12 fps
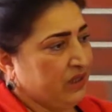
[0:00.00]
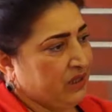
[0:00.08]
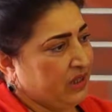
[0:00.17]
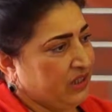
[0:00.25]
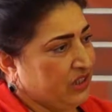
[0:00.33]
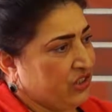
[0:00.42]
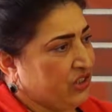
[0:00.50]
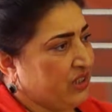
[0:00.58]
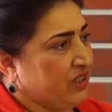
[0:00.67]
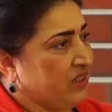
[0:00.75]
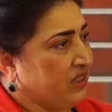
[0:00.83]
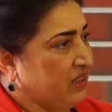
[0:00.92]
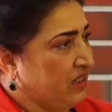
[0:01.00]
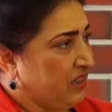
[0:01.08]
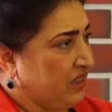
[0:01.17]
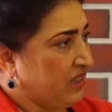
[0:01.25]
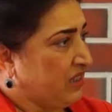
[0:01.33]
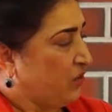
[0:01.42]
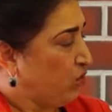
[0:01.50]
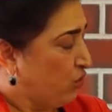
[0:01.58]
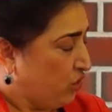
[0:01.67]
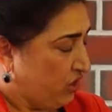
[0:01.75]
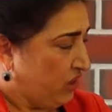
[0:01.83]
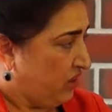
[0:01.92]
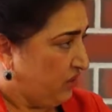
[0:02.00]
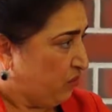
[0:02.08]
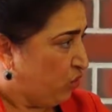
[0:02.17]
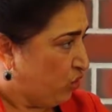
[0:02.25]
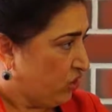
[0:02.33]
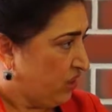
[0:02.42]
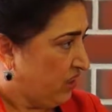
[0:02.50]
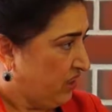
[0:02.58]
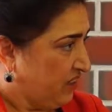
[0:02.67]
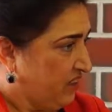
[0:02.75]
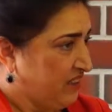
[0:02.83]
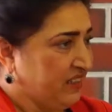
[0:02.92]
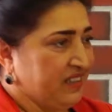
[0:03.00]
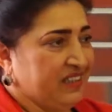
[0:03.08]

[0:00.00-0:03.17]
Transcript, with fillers: Конечно, энергия очень мощная,